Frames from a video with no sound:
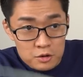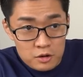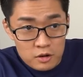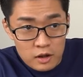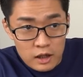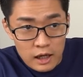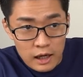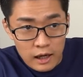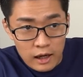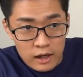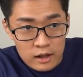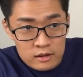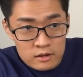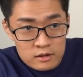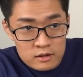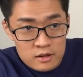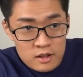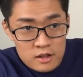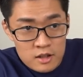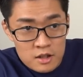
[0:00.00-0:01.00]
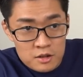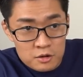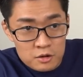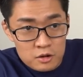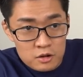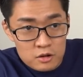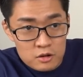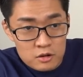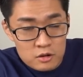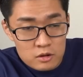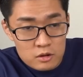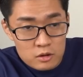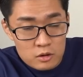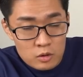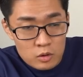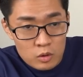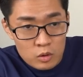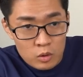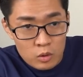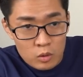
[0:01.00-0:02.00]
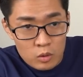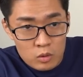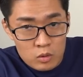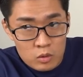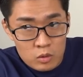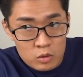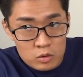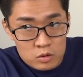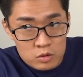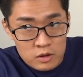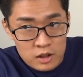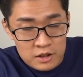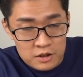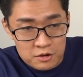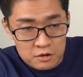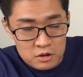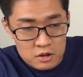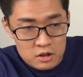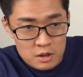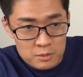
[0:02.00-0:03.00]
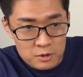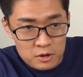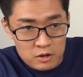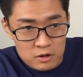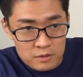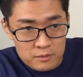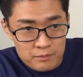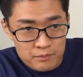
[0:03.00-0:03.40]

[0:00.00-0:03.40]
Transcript: のアンテナの方向とかによっても